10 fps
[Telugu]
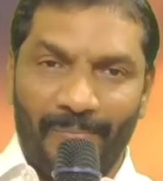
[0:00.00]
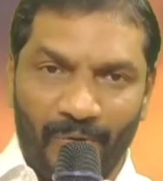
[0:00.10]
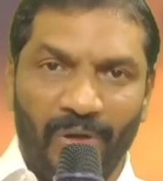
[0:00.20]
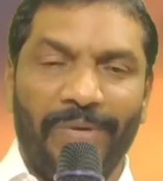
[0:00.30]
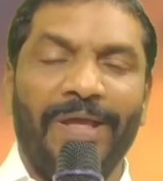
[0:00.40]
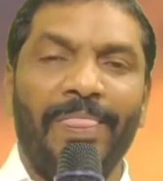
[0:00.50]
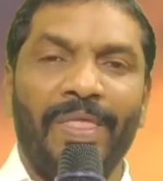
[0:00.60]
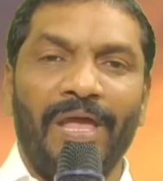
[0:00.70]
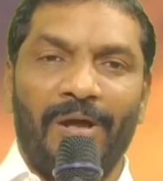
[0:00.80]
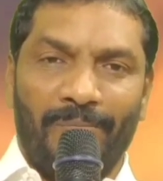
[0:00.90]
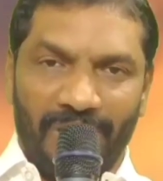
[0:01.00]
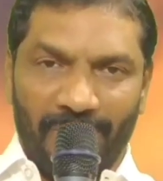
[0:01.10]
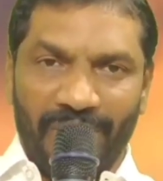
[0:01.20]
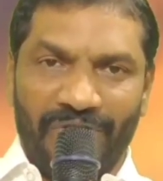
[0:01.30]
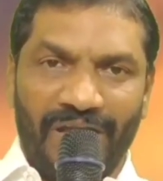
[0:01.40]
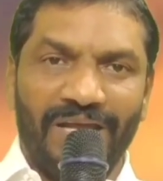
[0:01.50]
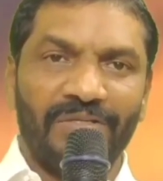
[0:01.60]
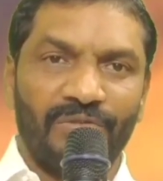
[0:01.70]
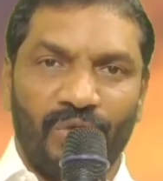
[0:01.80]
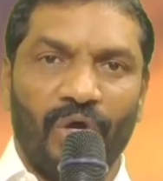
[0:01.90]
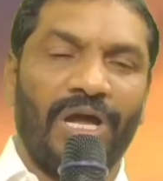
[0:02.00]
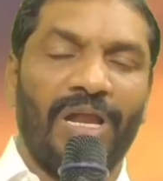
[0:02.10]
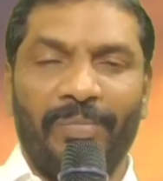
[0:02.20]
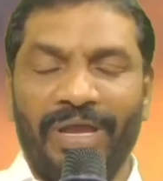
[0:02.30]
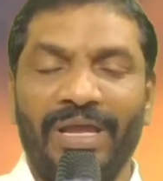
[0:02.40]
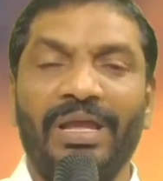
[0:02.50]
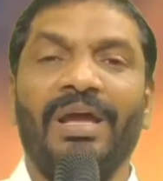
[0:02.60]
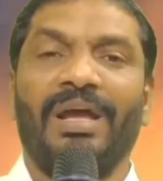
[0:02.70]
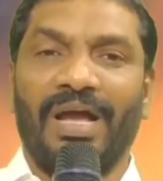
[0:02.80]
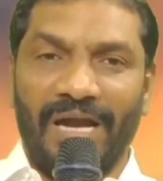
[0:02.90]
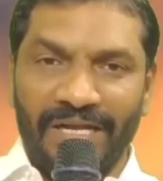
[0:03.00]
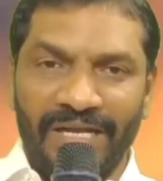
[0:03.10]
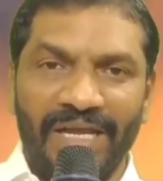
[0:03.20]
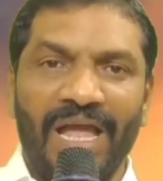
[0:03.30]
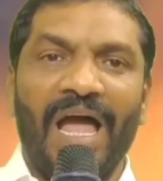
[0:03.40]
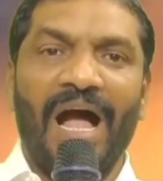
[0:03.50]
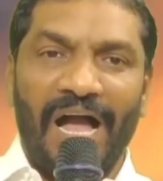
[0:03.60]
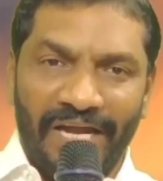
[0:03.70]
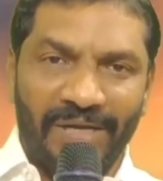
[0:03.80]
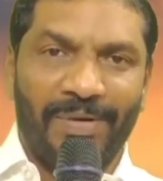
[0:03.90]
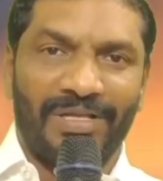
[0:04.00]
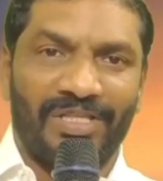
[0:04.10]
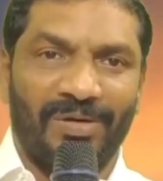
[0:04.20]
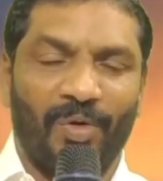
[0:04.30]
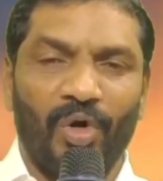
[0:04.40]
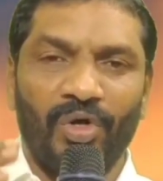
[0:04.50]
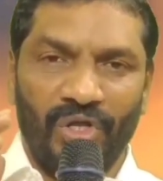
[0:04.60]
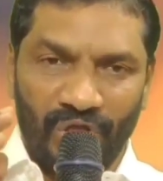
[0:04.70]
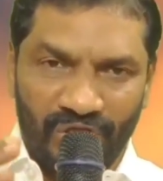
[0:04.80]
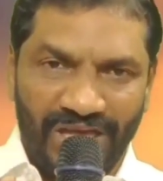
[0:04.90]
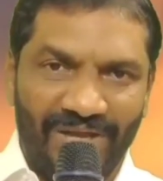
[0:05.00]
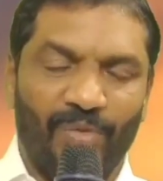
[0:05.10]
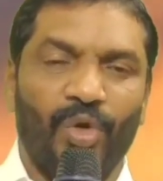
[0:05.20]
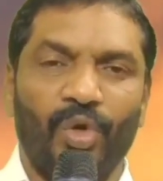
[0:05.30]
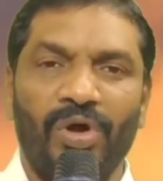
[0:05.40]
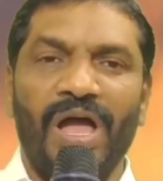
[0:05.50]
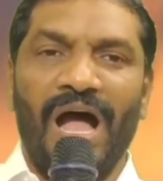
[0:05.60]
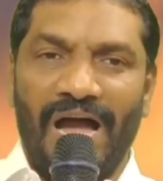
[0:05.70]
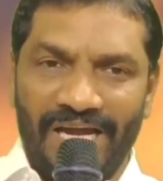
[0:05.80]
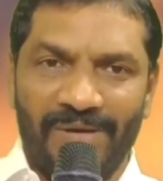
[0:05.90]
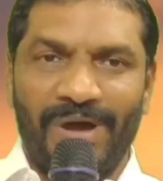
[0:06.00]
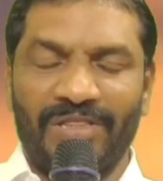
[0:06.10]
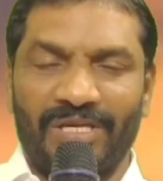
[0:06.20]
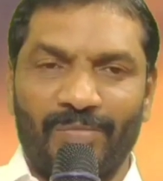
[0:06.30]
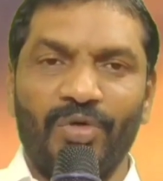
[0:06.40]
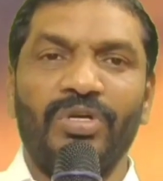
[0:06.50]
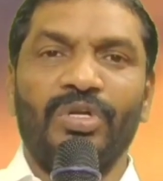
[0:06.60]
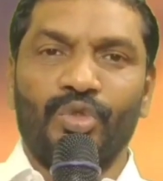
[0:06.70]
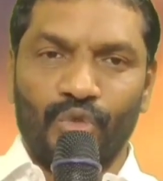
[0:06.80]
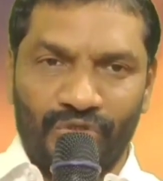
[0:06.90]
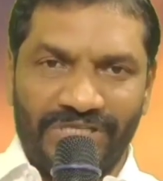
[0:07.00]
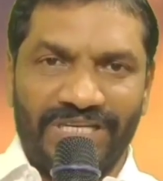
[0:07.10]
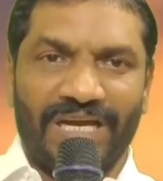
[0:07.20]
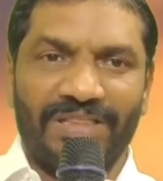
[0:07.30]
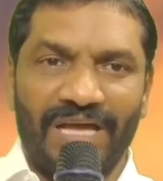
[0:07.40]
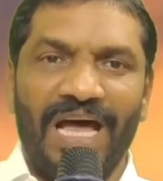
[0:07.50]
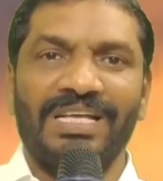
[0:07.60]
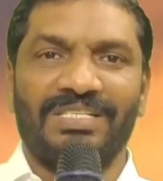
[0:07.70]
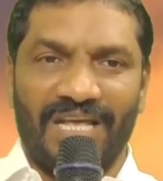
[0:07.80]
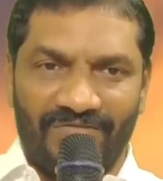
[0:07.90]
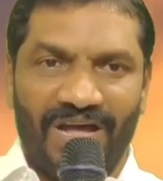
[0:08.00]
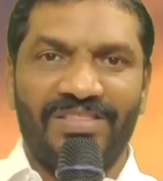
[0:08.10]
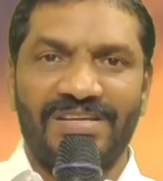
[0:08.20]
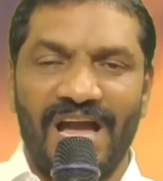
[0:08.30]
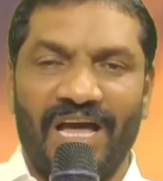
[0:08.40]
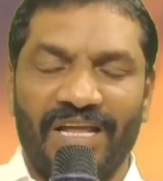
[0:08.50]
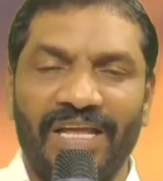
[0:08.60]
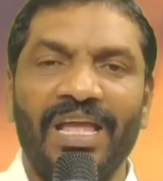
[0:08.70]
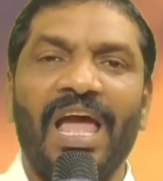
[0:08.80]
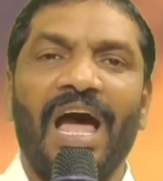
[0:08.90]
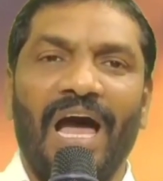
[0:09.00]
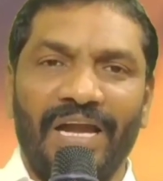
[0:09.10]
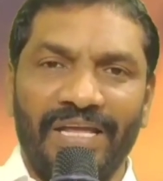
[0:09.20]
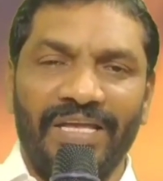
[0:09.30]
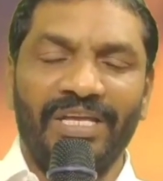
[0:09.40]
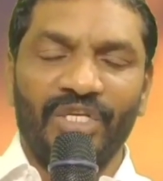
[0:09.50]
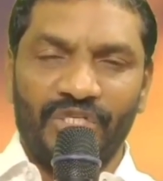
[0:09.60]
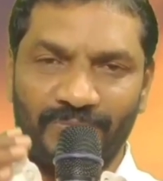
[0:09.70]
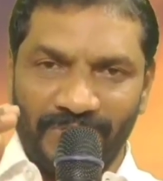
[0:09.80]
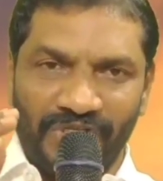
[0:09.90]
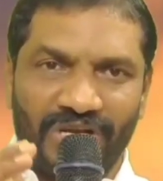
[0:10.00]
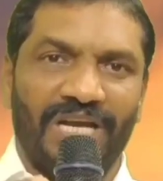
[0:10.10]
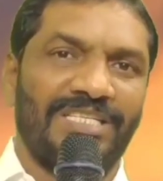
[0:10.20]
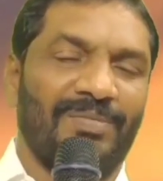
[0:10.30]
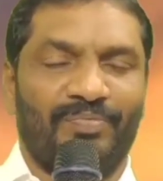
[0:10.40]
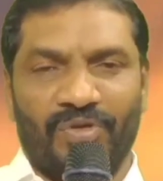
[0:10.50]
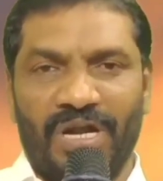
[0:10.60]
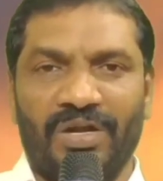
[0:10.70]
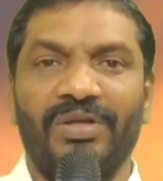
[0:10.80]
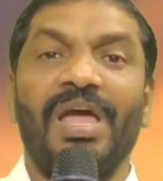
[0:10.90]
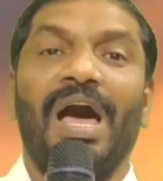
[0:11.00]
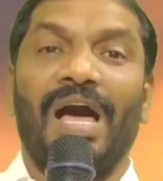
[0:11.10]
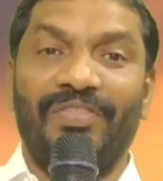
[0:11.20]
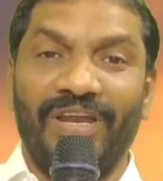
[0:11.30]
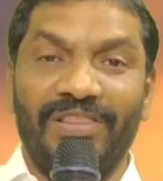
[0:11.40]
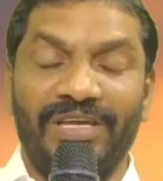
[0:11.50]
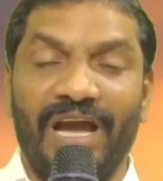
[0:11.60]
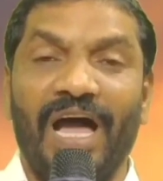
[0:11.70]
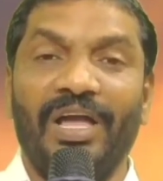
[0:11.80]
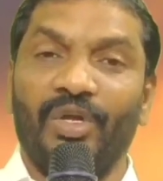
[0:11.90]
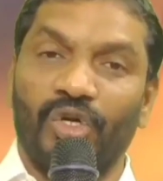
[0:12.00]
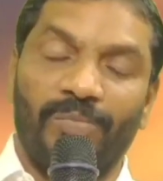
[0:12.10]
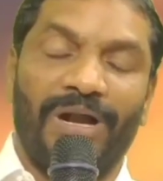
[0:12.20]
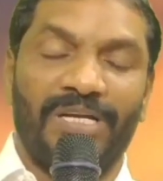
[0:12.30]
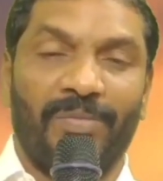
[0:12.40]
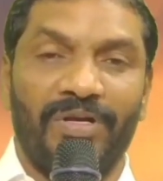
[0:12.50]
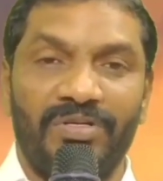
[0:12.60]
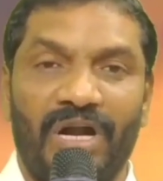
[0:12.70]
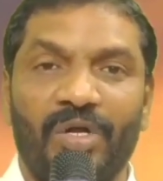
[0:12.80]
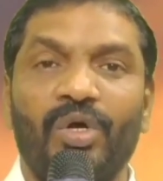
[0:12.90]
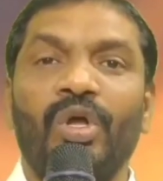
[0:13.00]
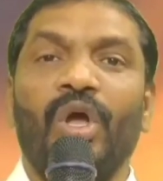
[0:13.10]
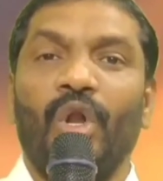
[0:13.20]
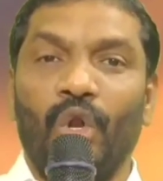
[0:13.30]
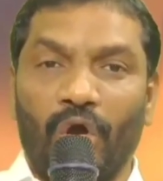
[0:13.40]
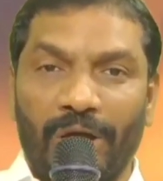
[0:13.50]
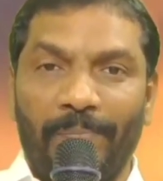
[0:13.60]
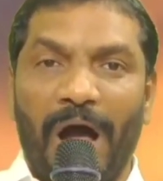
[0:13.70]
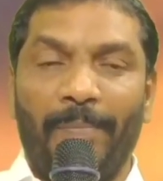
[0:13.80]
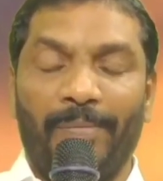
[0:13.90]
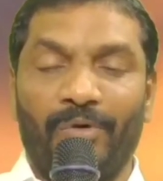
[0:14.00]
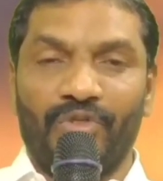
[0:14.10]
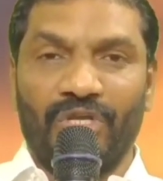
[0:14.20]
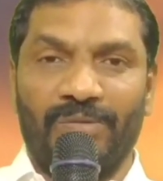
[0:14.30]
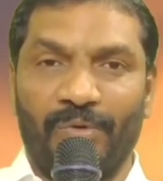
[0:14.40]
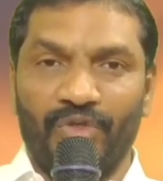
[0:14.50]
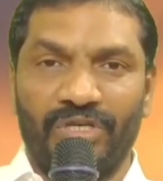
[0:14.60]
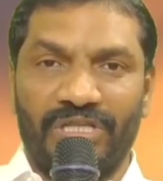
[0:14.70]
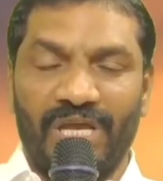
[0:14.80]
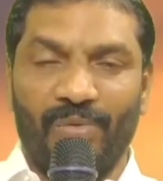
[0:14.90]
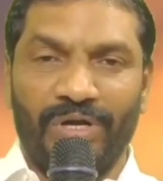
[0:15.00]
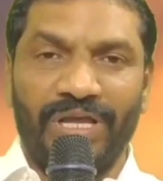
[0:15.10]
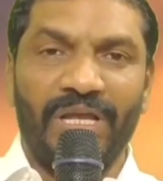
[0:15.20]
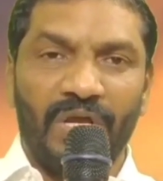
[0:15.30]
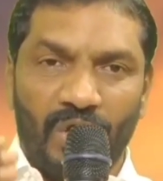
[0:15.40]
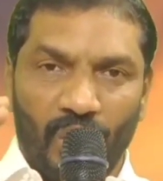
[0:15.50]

పాపులమే మనమైతే దొంగలమే కానీ అయిన మాత్రము దేవుడు అయిన మాత్రము సృష్టికర్త సర్వాధికారి అని స్పష్టంగా చెప్తున్నాడు అదే రీతిగా ఇంకో మాట ఏమంటున్నాడు లోక పాపం మోసుకుని పోసిన దేవుని